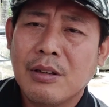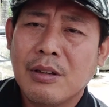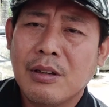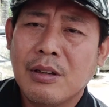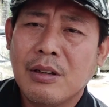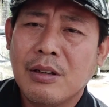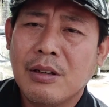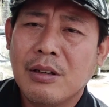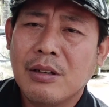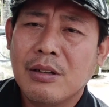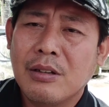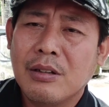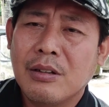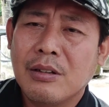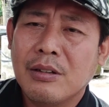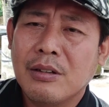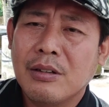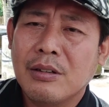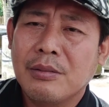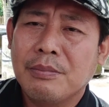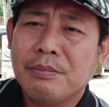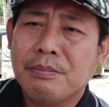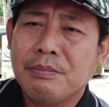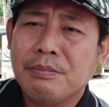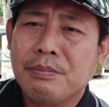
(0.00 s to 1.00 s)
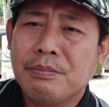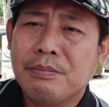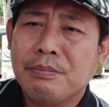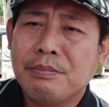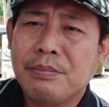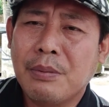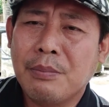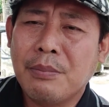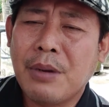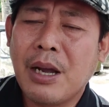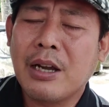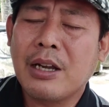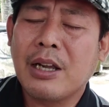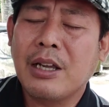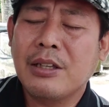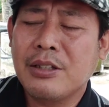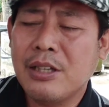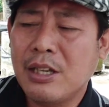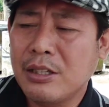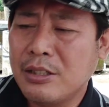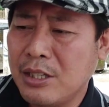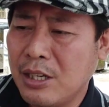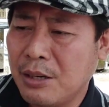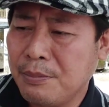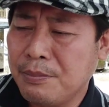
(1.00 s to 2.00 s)
e, pemakai
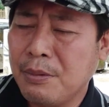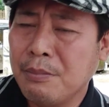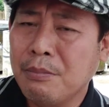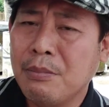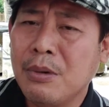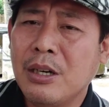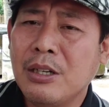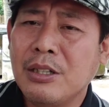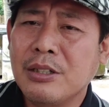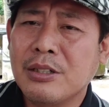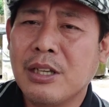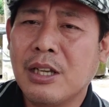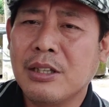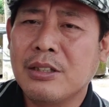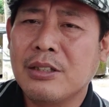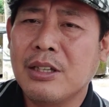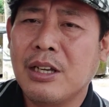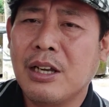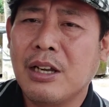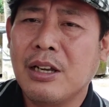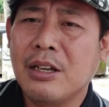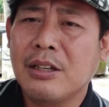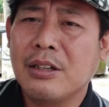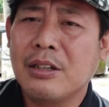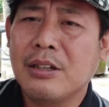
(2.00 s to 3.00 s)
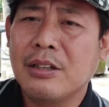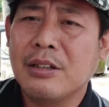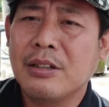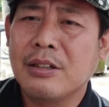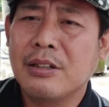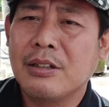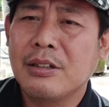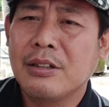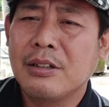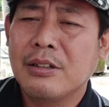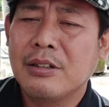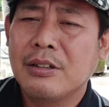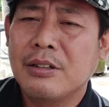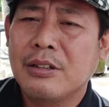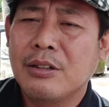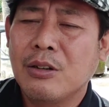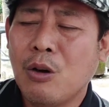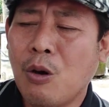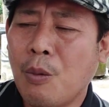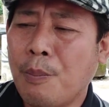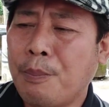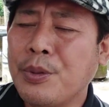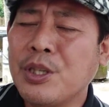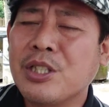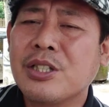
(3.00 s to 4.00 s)
saja, pembeli saja,
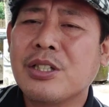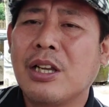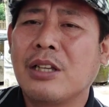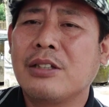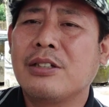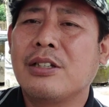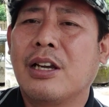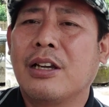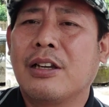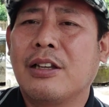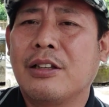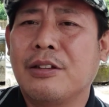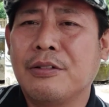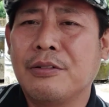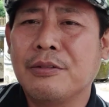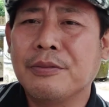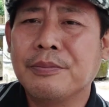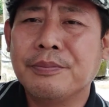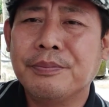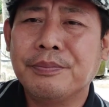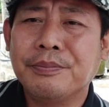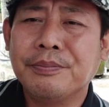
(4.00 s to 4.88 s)
hobi saja gitu.